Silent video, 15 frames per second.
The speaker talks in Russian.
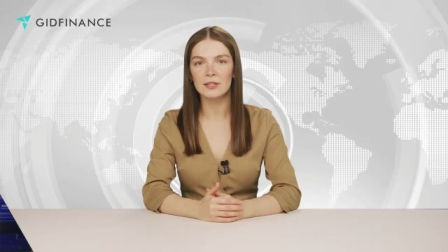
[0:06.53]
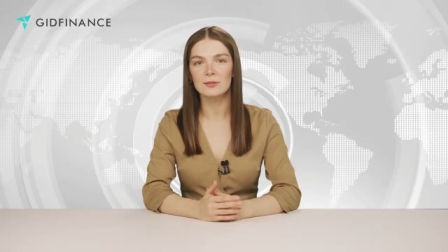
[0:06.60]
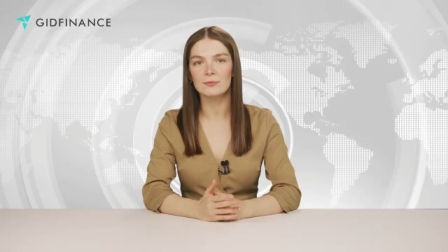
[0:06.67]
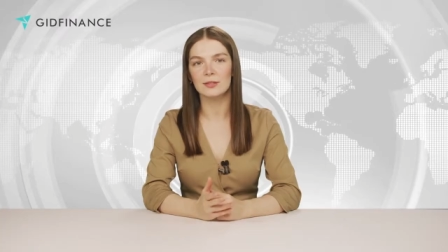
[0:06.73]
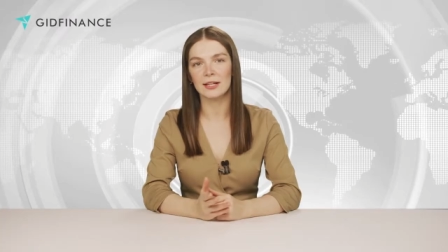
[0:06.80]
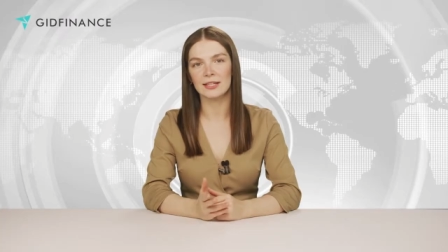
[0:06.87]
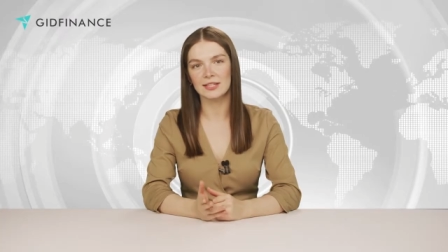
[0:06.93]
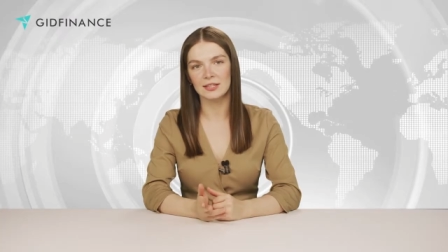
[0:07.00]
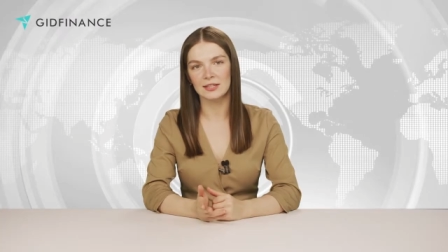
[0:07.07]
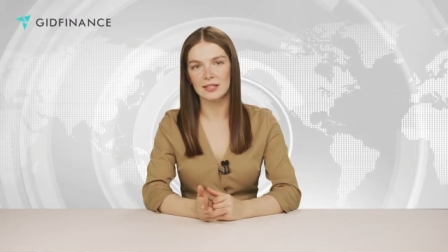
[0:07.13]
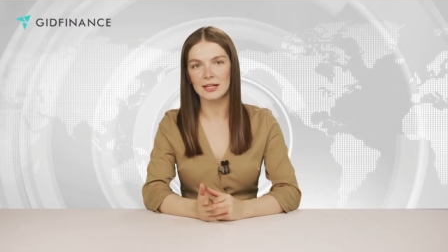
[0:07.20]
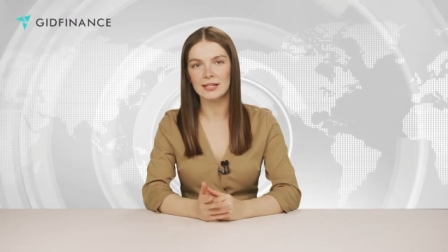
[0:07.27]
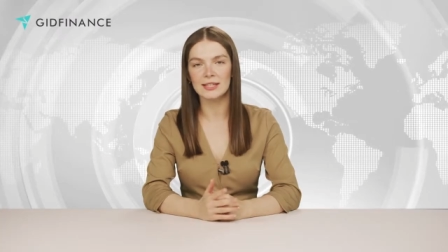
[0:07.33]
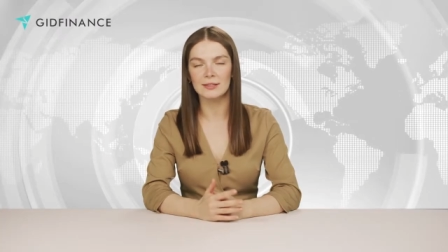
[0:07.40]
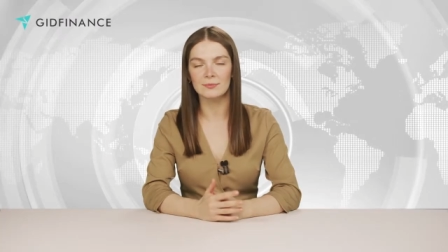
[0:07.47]
Не платил
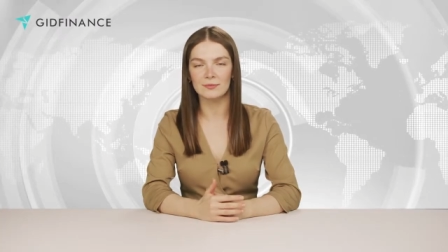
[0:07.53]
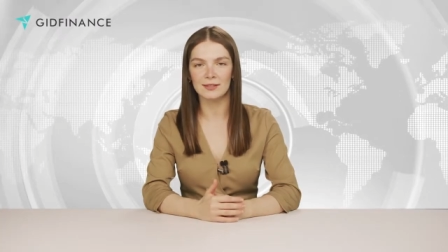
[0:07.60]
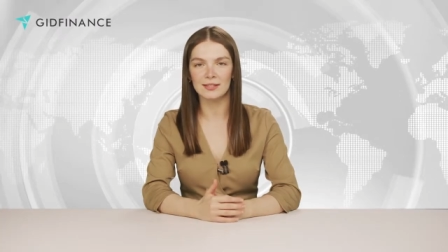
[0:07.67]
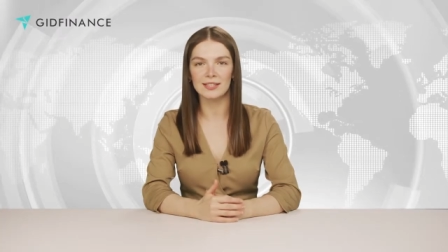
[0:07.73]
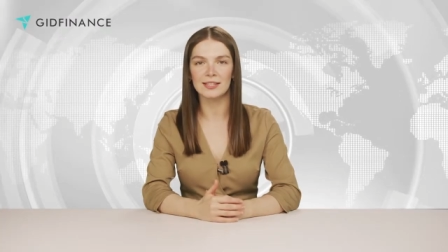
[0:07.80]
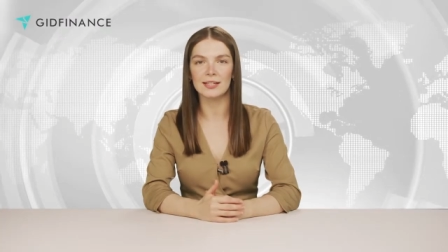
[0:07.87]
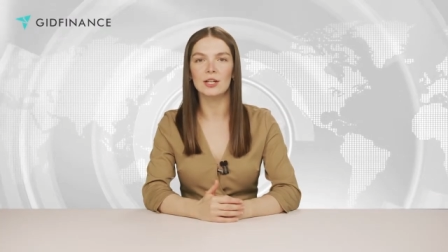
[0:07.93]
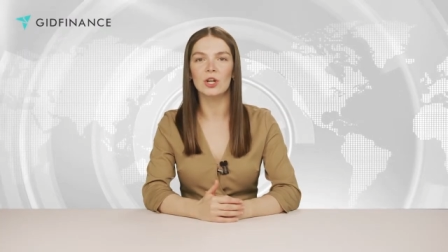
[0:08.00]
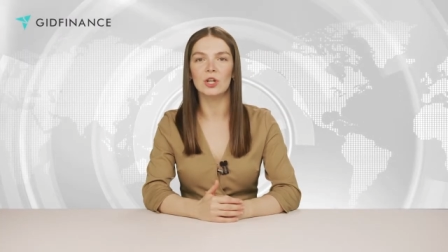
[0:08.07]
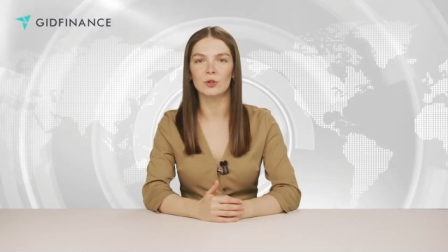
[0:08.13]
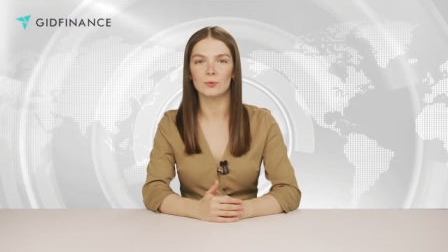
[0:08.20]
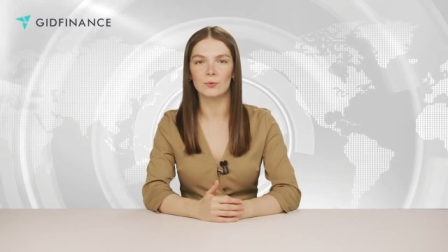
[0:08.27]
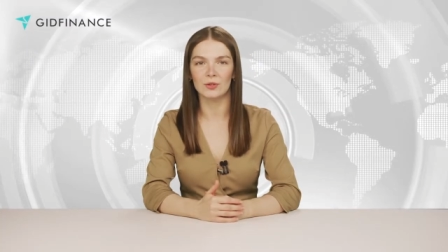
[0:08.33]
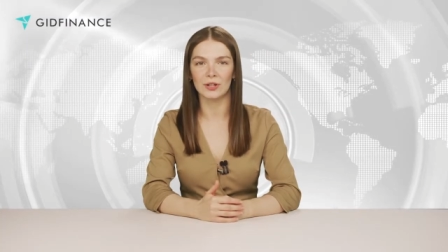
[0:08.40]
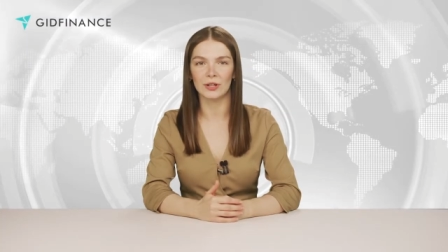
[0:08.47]
кредит 5 лет,
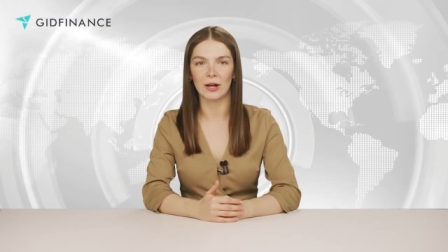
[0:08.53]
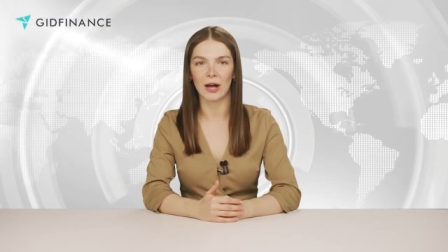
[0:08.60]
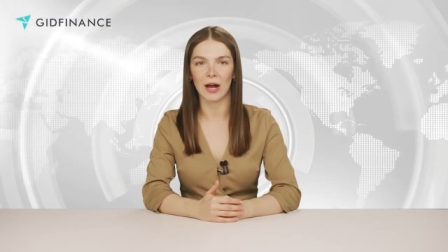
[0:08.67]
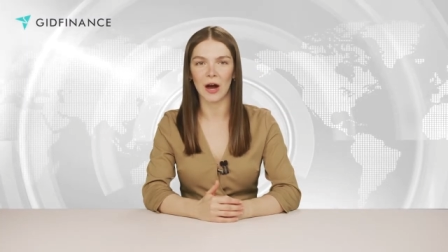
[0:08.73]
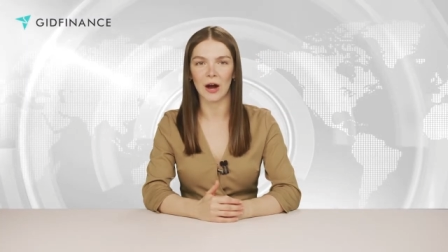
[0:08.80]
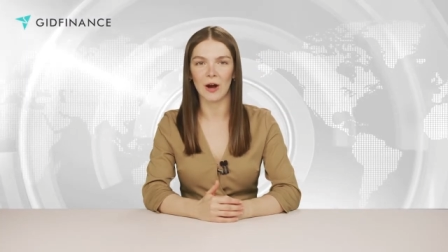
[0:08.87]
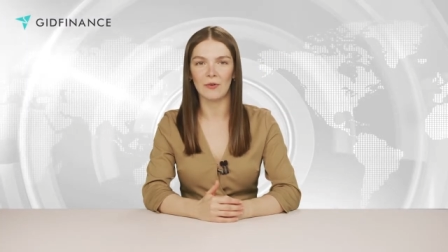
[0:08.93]
что будет?